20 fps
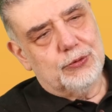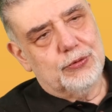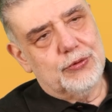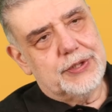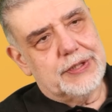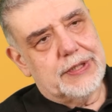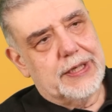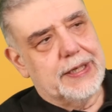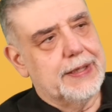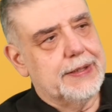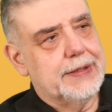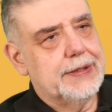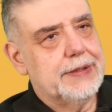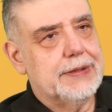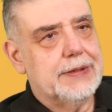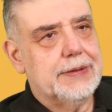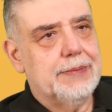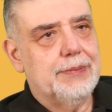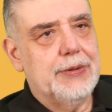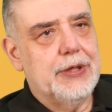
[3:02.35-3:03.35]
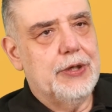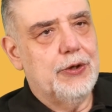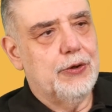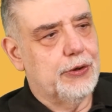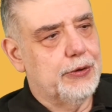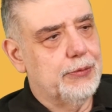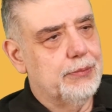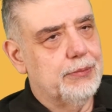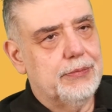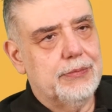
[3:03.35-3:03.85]
30 senedir
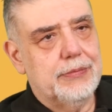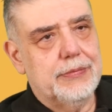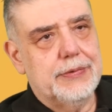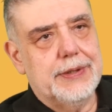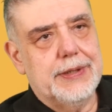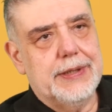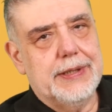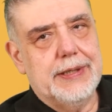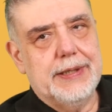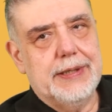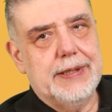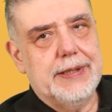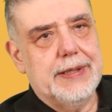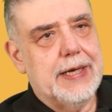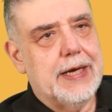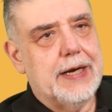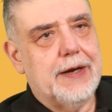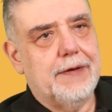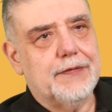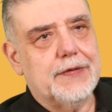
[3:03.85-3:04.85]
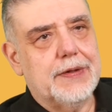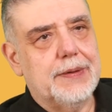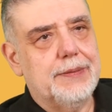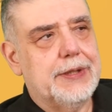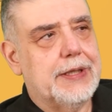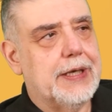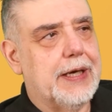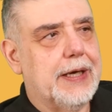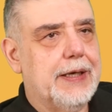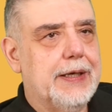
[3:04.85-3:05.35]
biliyorum e, her hafta
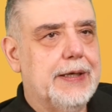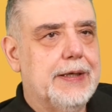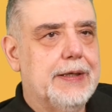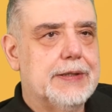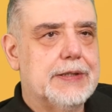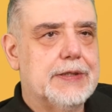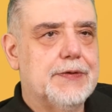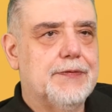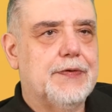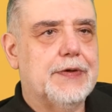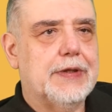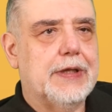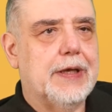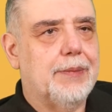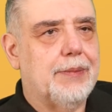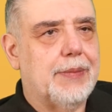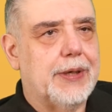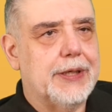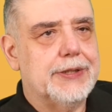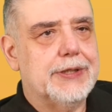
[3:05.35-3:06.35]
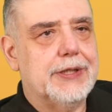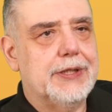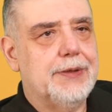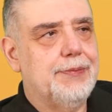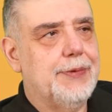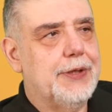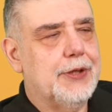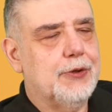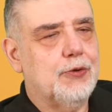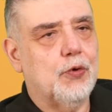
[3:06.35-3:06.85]
bir tane sıfırdan
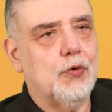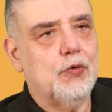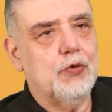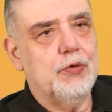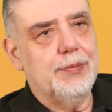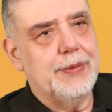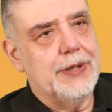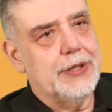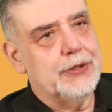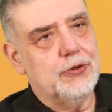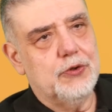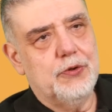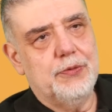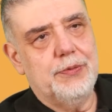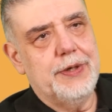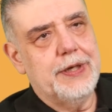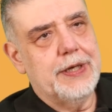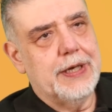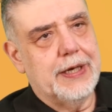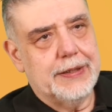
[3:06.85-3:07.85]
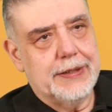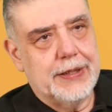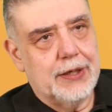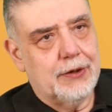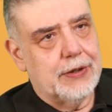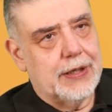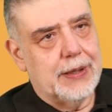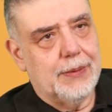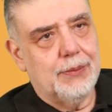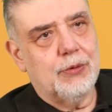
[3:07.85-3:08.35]
başlayıp ilkokul mezunu
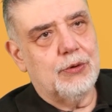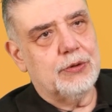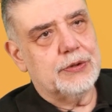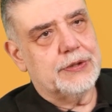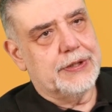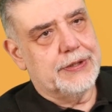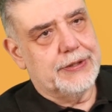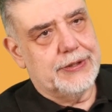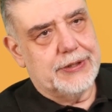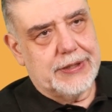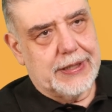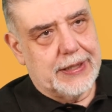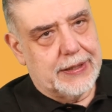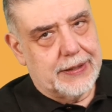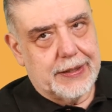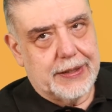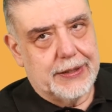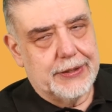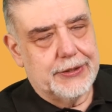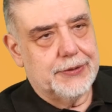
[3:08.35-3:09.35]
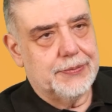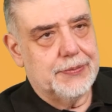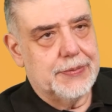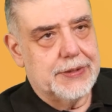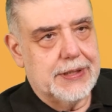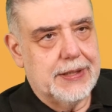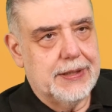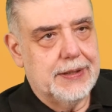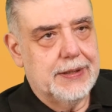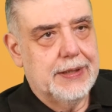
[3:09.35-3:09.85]
milyarder olan borsa çıkar
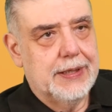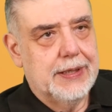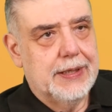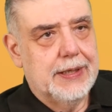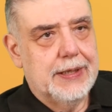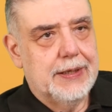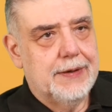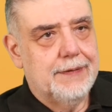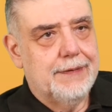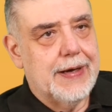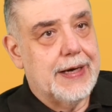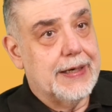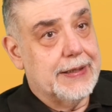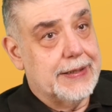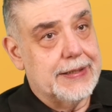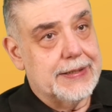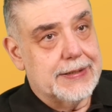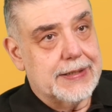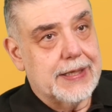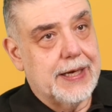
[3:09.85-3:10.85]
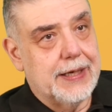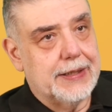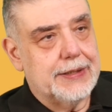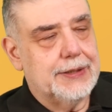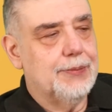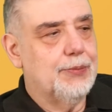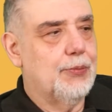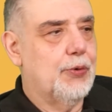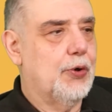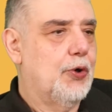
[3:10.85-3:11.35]
karşımıza. Ve herkes de
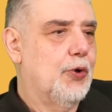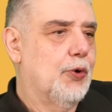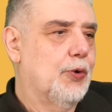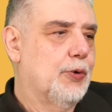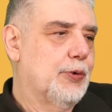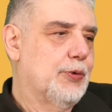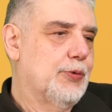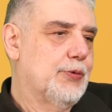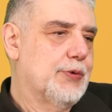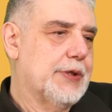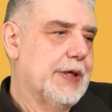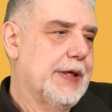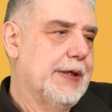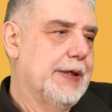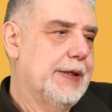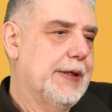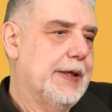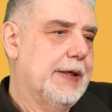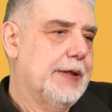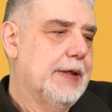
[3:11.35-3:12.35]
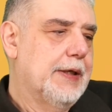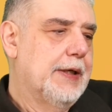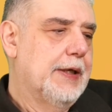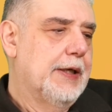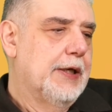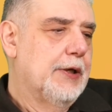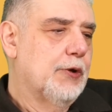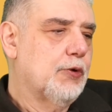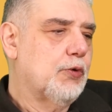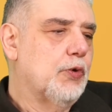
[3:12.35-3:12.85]
hayatın böyle olduğunu zanneder.
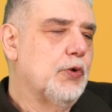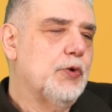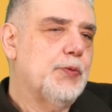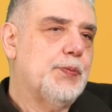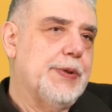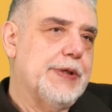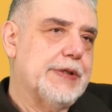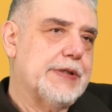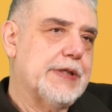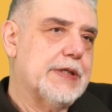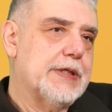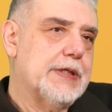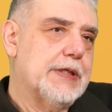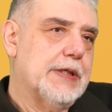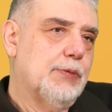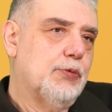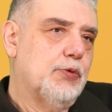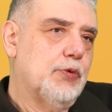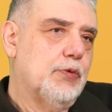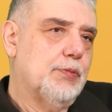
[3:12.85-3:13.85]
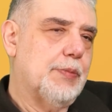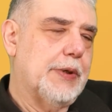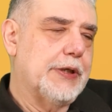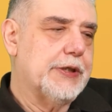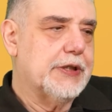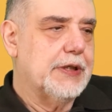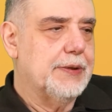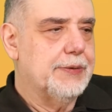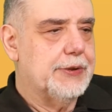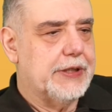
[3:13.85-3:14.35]
Konut piyasasında bunun
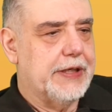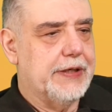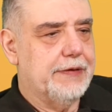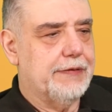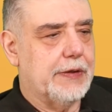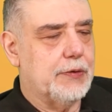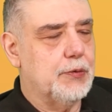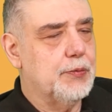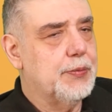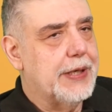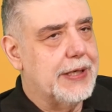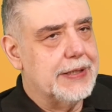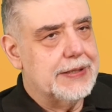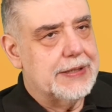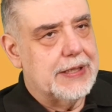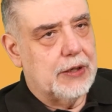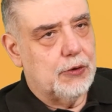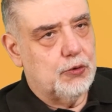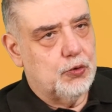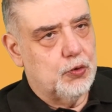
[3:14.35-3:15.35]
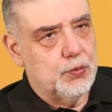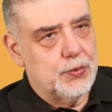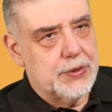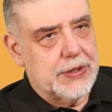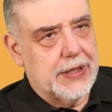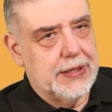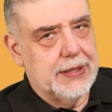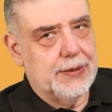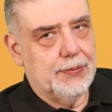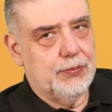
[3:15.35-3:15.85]
başka bir şey var. Bu biraz daha
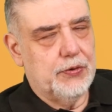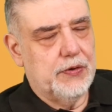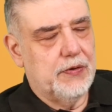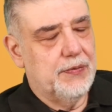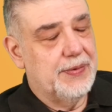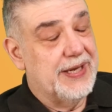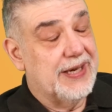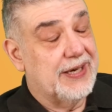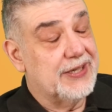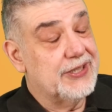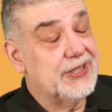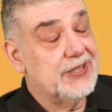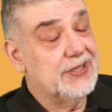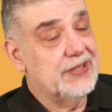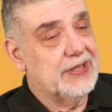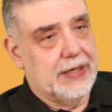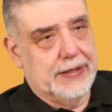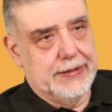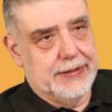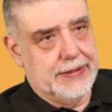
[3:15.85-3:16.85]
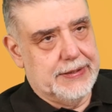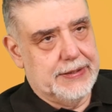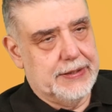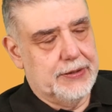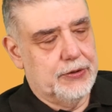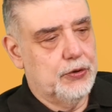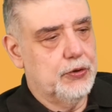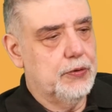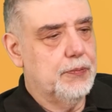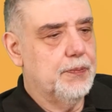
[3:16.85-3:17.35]
kurumsal yapılıyor. Beni aşırı
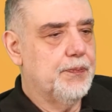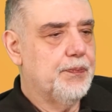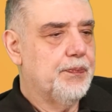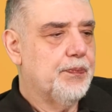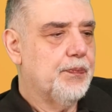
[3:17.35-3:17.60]
rahatsız ediyor.